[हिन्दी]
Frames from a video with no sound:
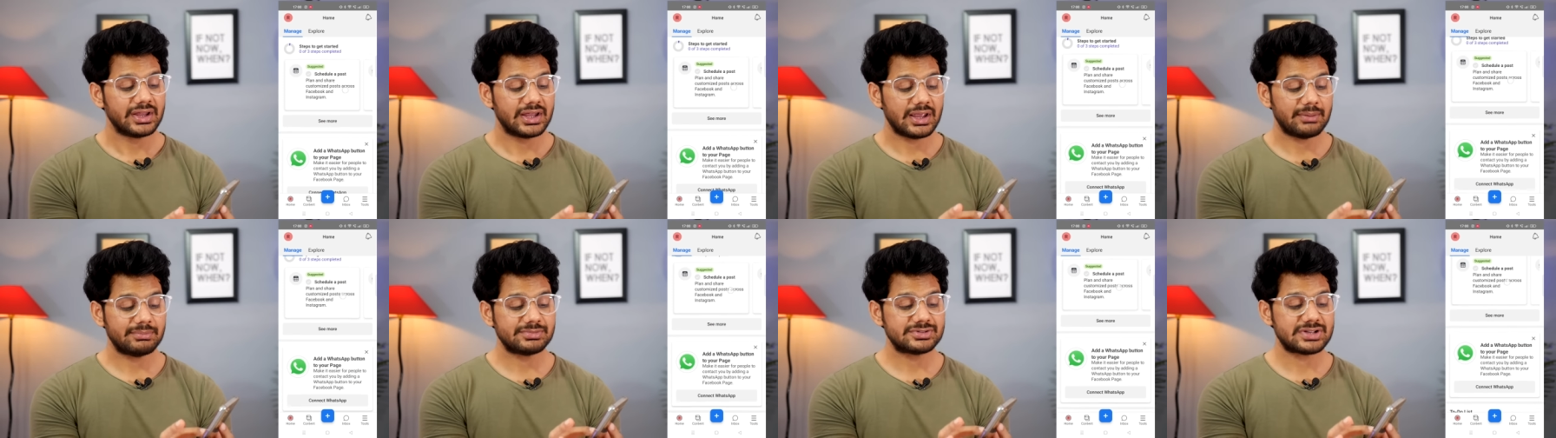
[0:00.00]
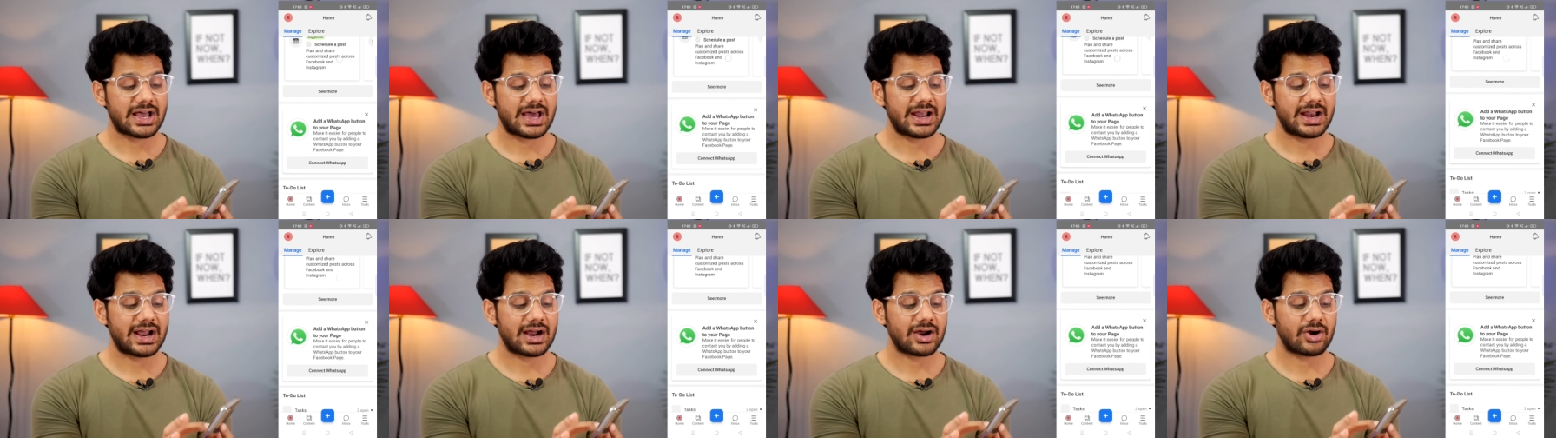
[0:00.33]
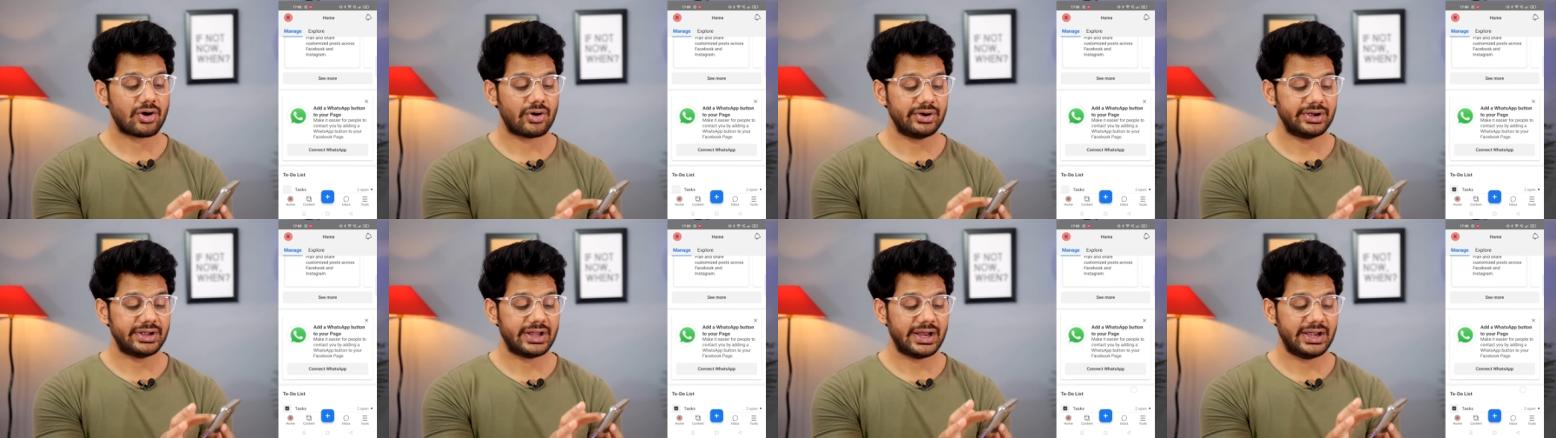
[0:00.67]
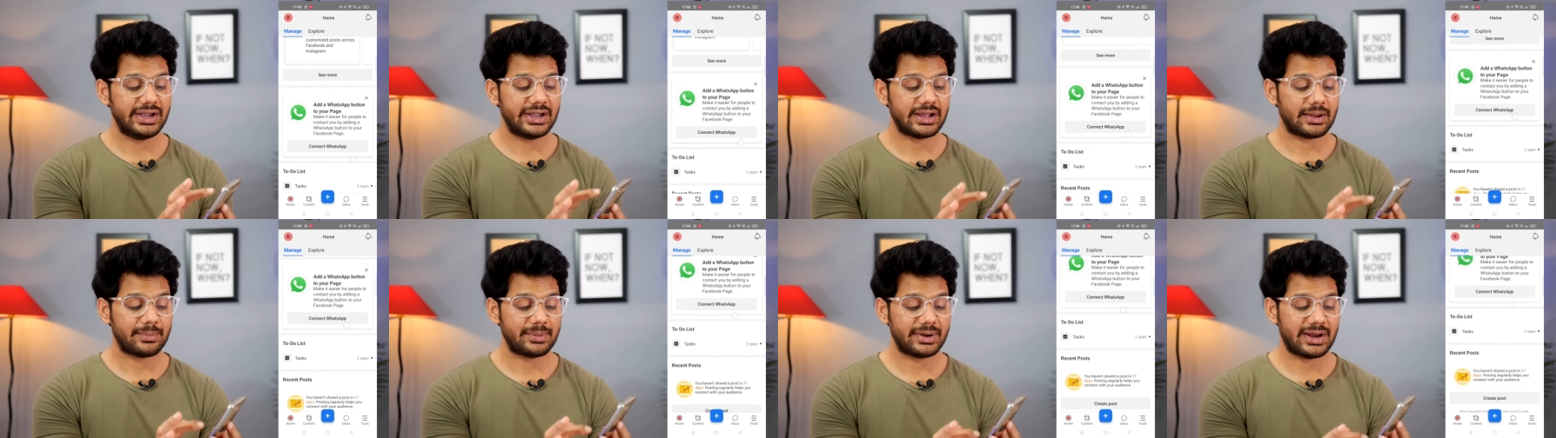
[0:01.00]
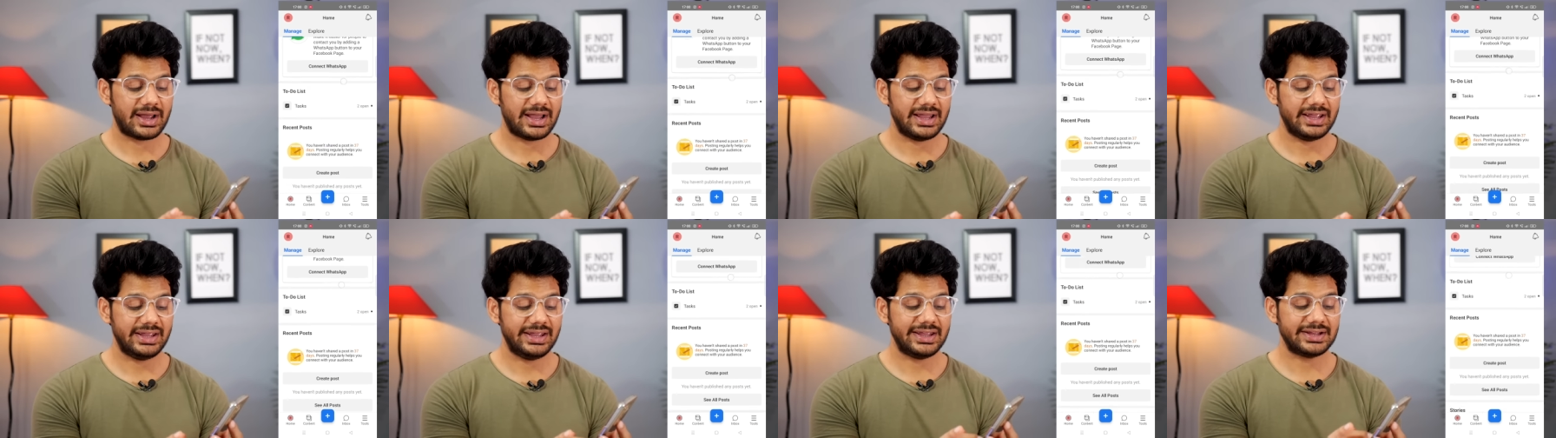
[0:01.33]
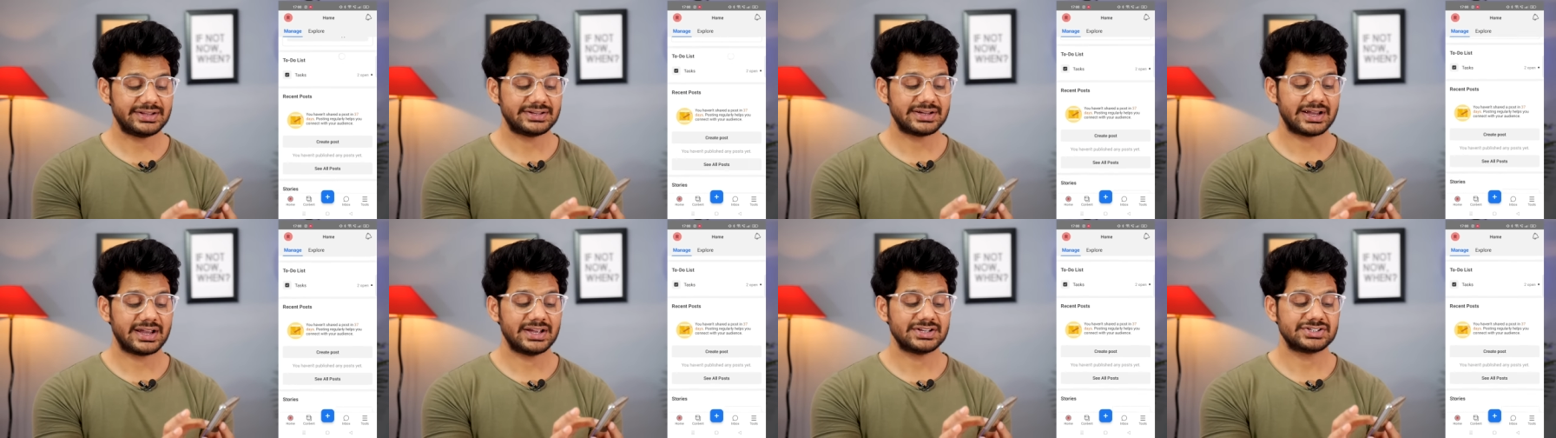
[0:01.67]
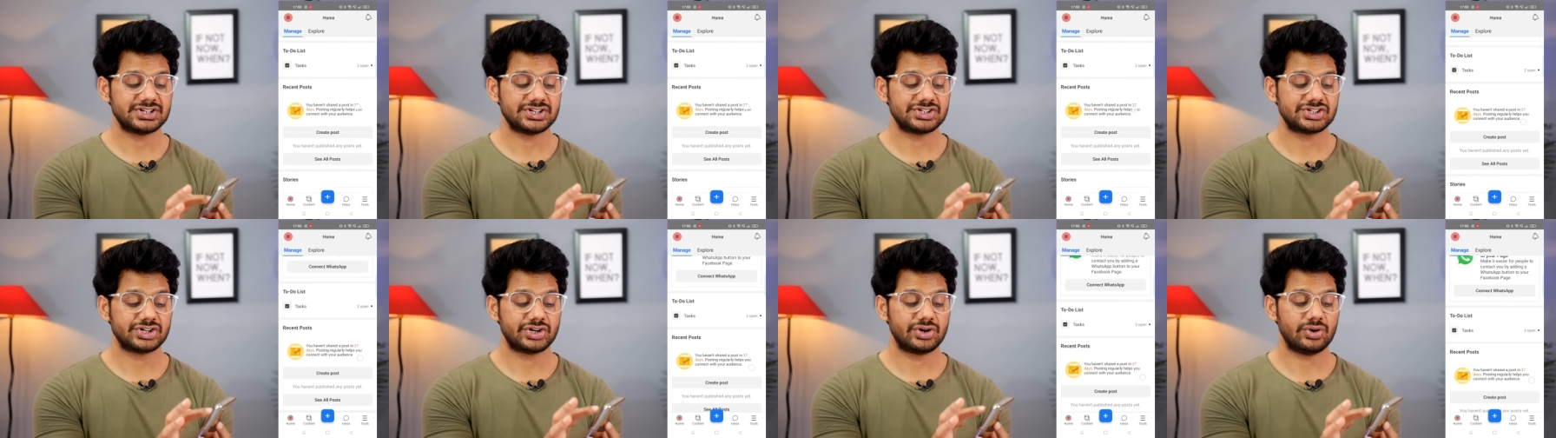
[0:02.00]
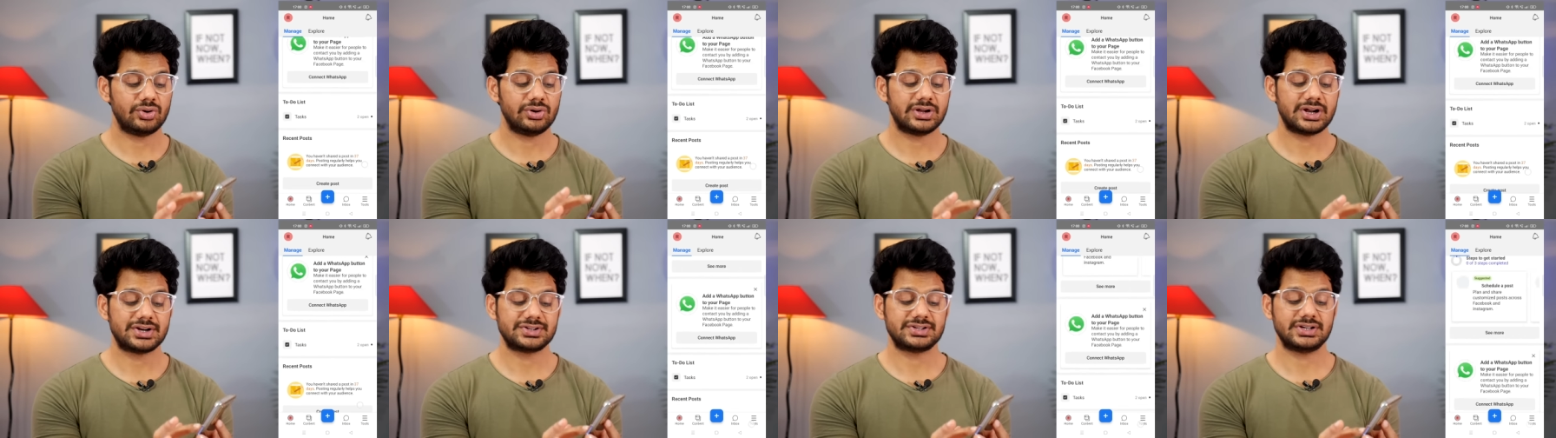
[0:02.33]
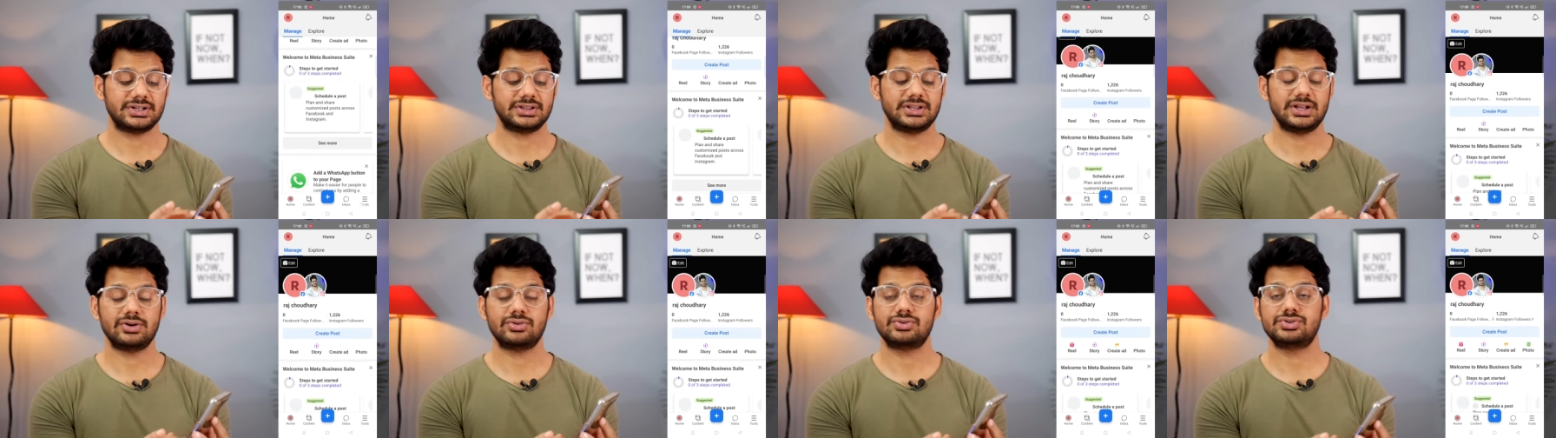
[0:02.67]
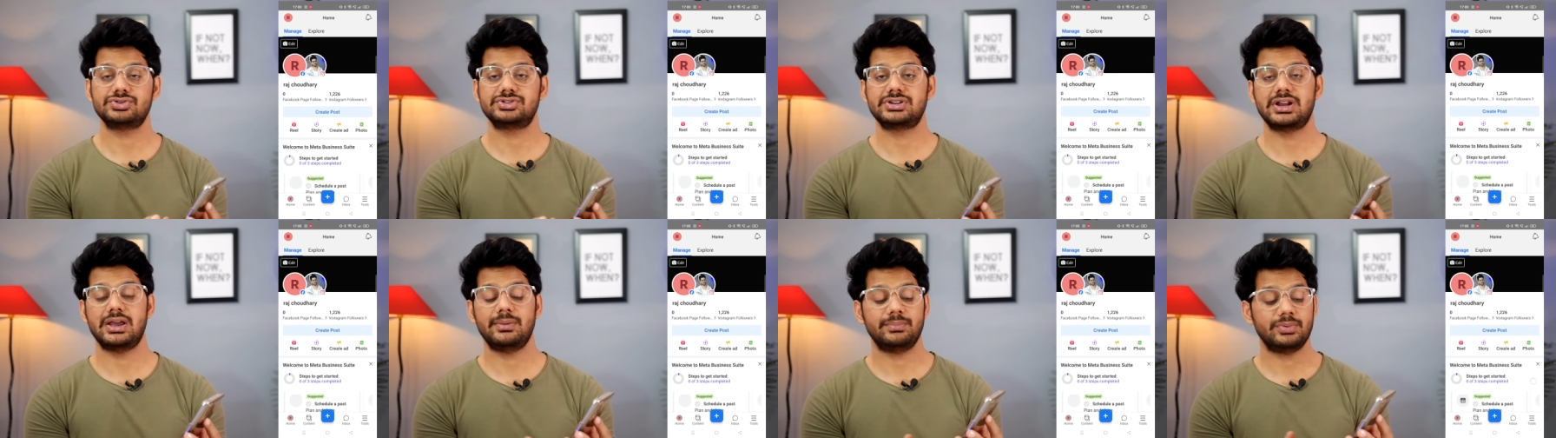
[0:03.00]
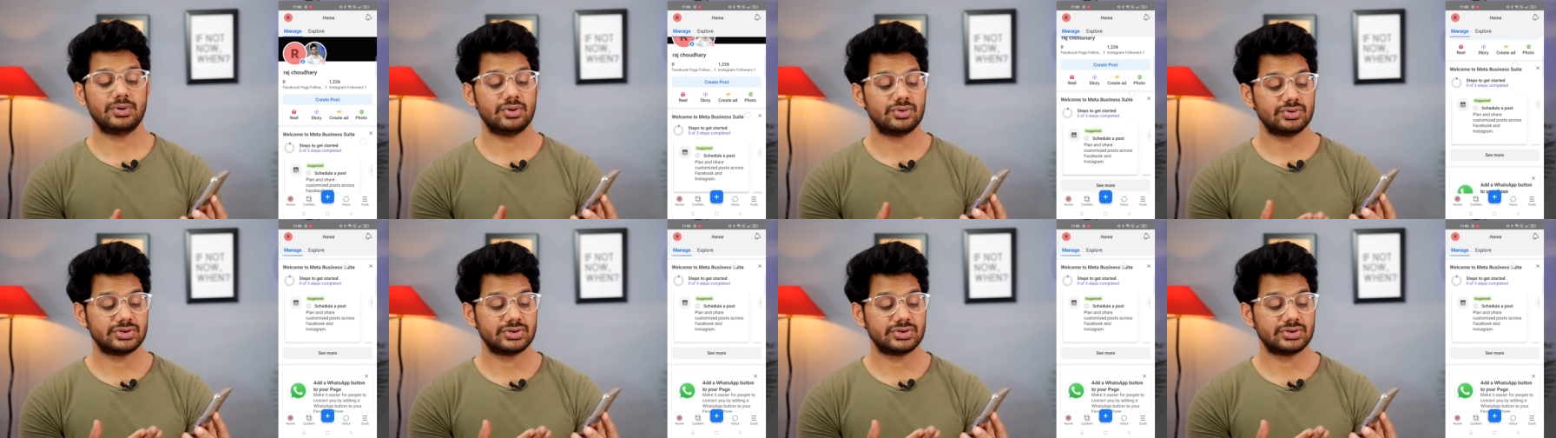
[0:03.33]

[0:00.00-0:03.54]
कि हम सारा कॉन्टेंट अपना एक जगह से शेड्यूल कर सकते हैं कुछ टाइम पे